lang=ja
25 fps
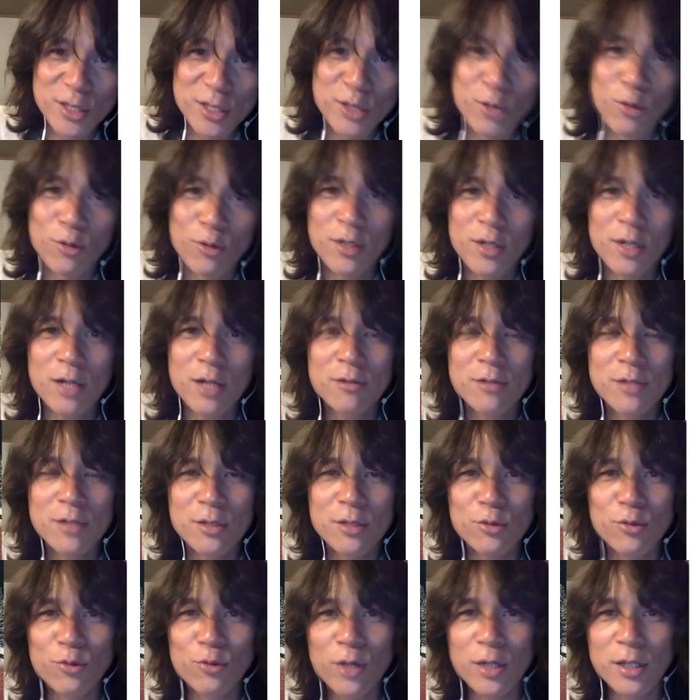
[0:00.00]
獄
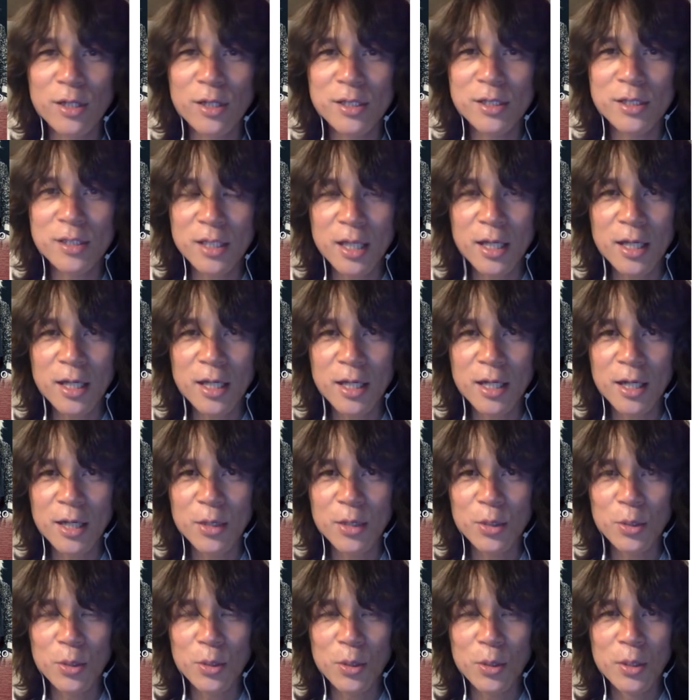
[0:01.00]
カルテットとかですかね。あ
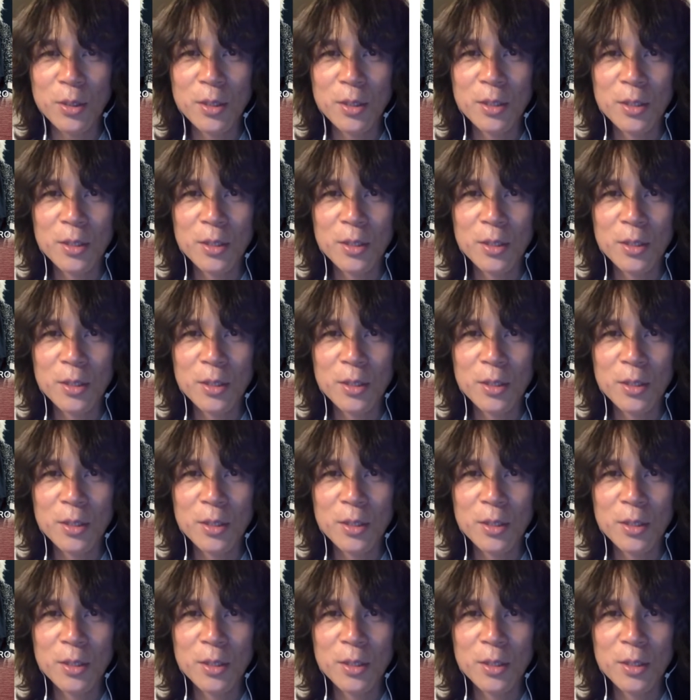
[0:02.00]
の、